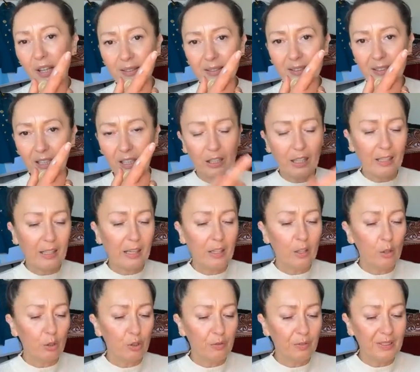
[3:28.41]
więcej,
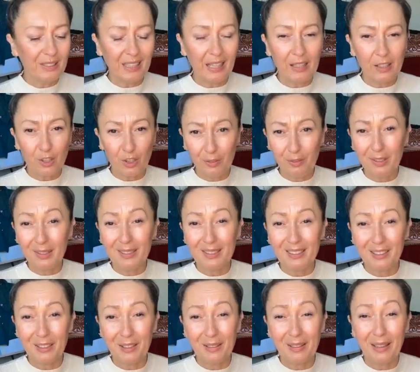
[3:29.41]
taka ilość wystarczy,
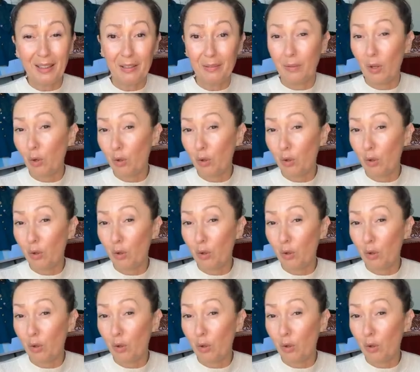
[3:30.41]
więc y,